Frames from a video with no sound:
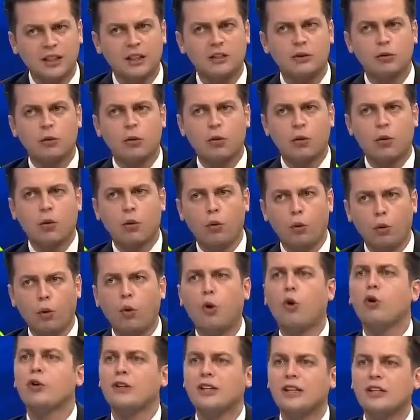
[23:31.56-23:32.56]
Ön bilgi ver.
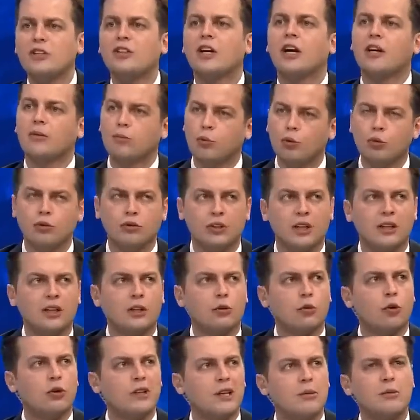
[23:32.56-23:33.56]
oynayacak, tabii. bu
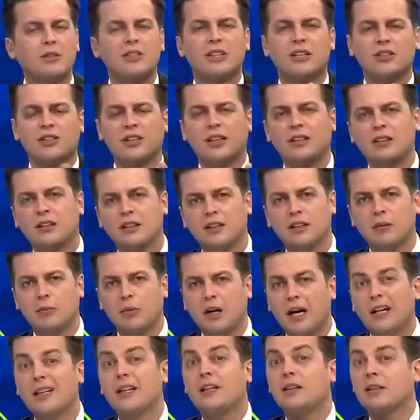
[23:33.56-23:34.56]
sakat oynamayacak şeklinde
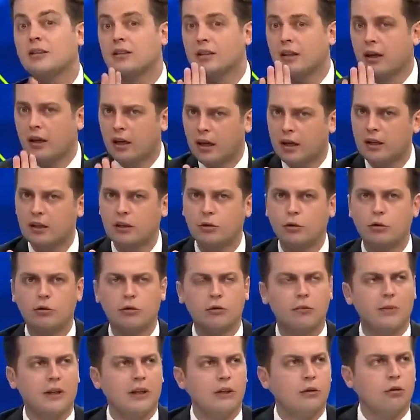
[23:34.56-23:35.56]
bağlanırsa harika
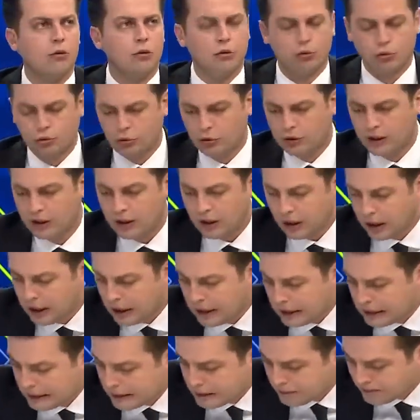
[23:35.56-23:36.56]
olur. Bekliyoruz Tuna'yı.
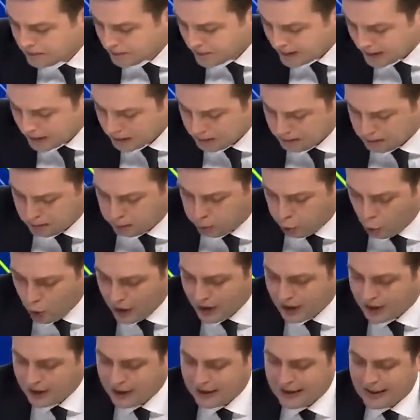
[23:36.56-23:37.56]
E, bu
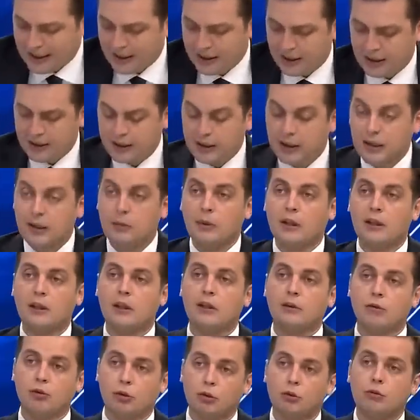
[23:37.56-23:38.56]
arada Kenan
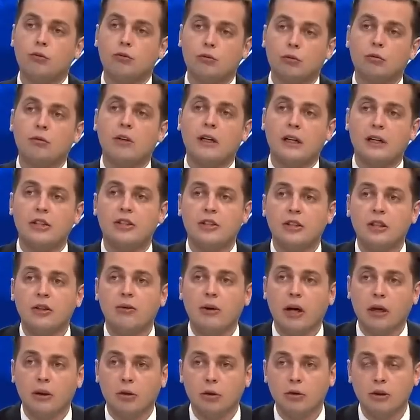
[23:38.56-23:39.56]
Karaman'a çok eleştiri
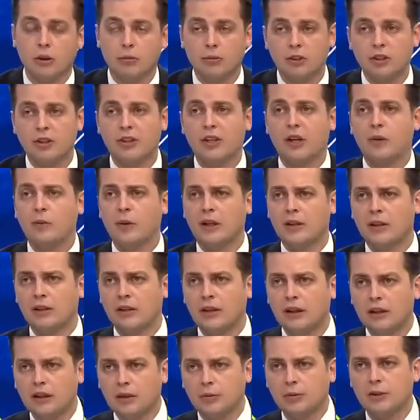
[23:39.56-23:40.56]
vardı hocam. Dijital
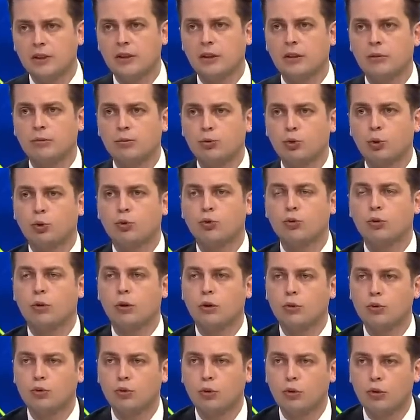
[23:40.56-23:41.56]
medyadan da bize çok
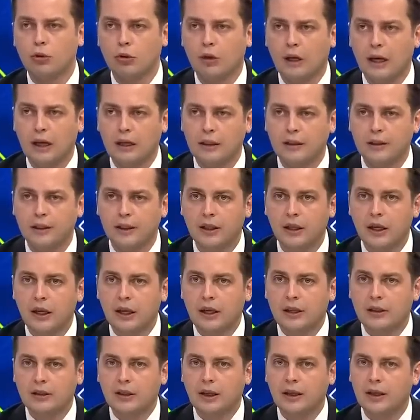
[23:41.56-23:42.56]
e, soru geldi.
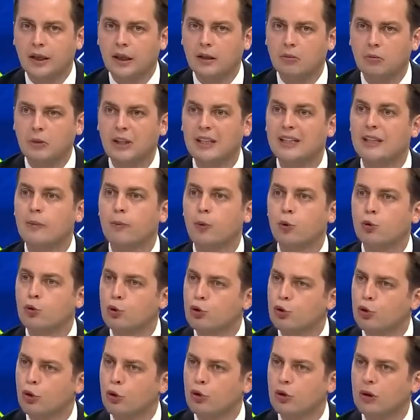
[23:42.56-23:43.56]
Kenan bir iki
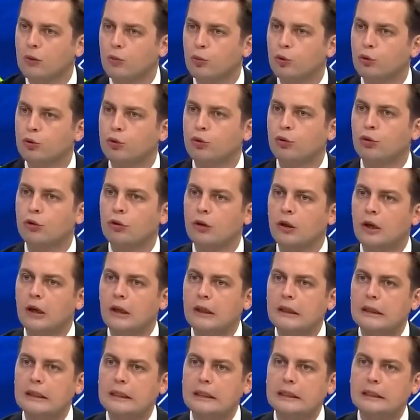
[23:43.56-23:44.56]
pozisyon da buldu.
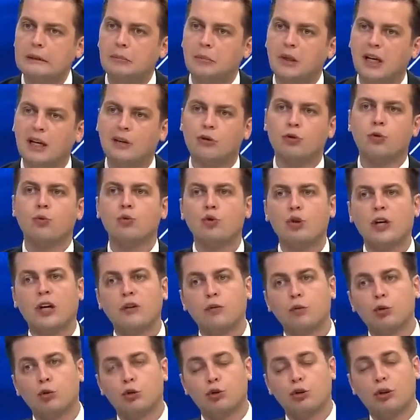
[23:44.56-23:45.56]
E, biraz
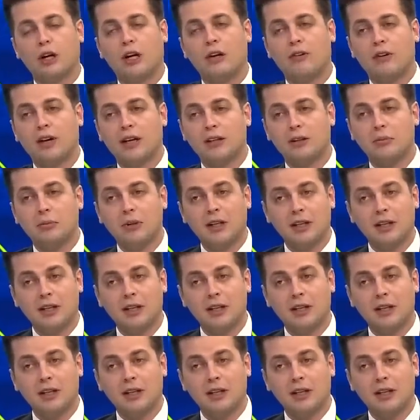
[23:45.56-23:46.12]
yumuşak vuruşlar vardı.